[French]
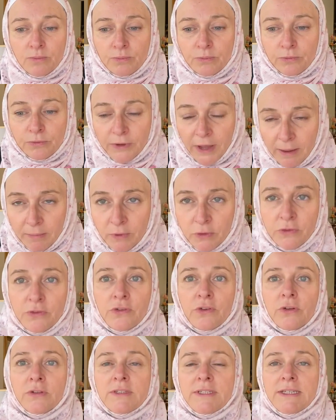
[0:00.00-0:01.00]
vraiment
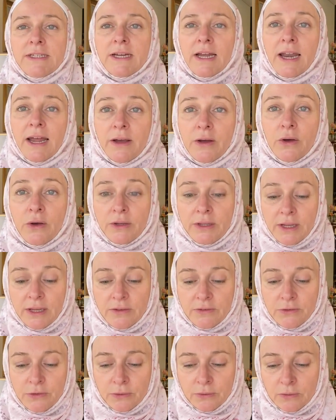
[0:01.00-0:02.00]
sentir la
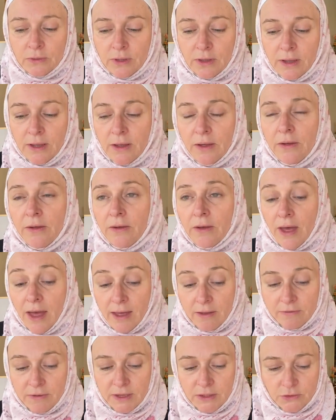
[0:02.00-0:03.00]
connexion
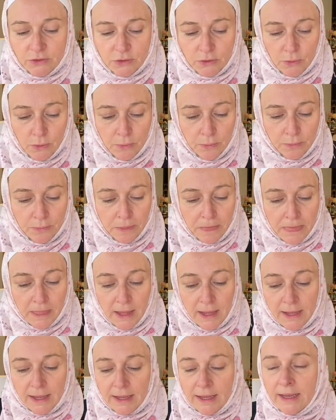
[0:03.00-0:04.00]
avec Dieu.
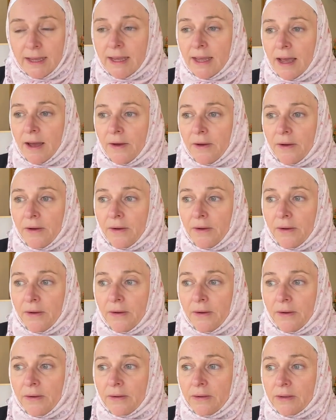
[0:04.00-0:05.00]

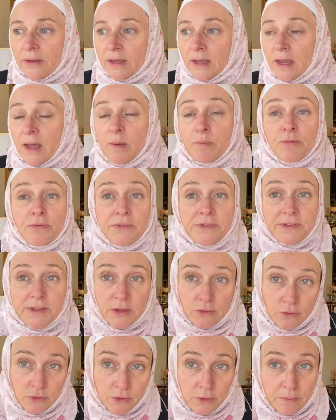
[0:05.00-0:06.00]
Euh, et, puis
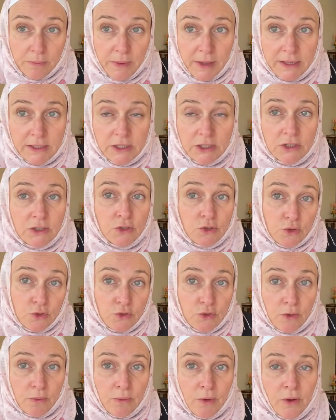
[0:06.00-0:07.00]
ça nous empêche
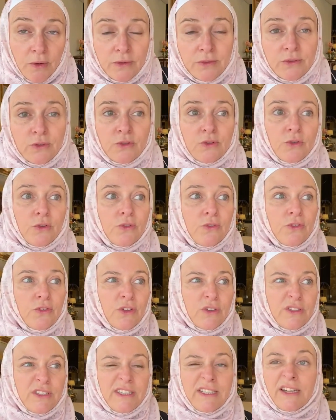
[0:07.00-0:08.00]
justement de
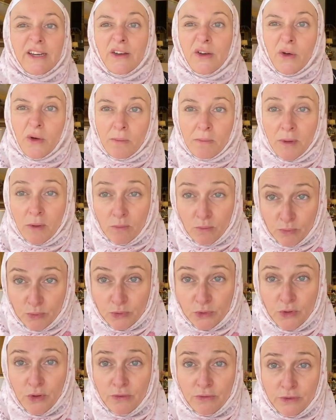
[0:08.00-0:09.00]
sentir comme un
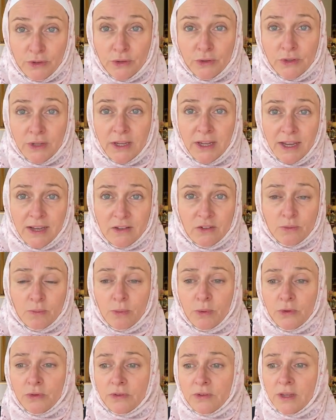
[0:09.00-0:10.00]
bout de viande
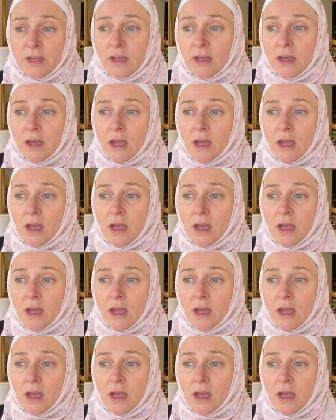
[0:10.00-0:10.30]
exposé